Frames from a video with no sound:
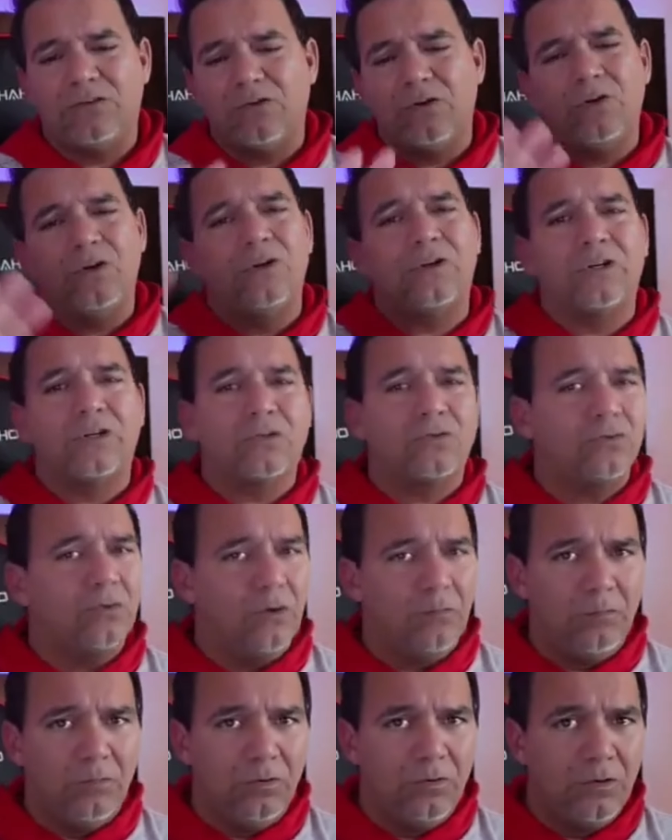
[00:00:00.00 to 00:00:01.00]
Eso lo
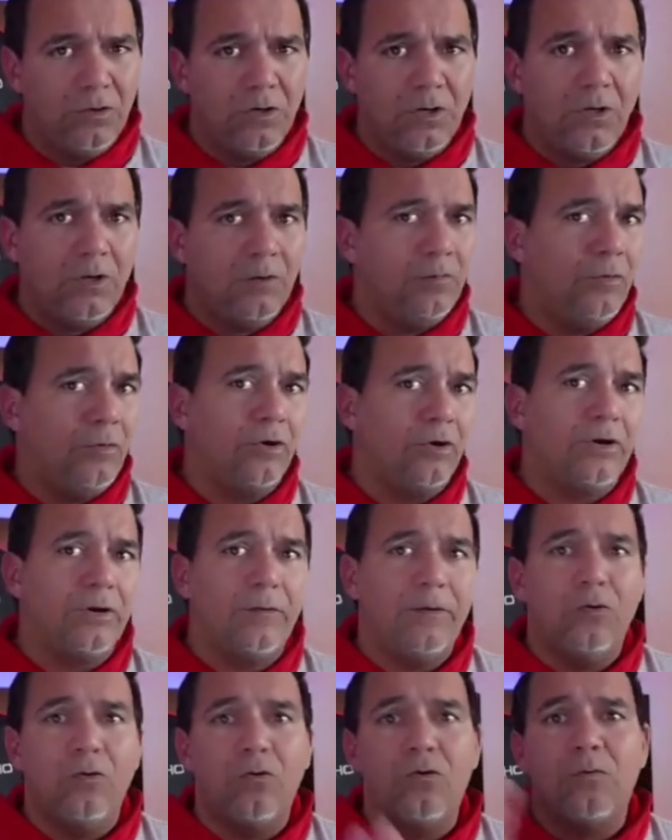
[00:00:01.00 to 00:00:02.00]
resuelvo porque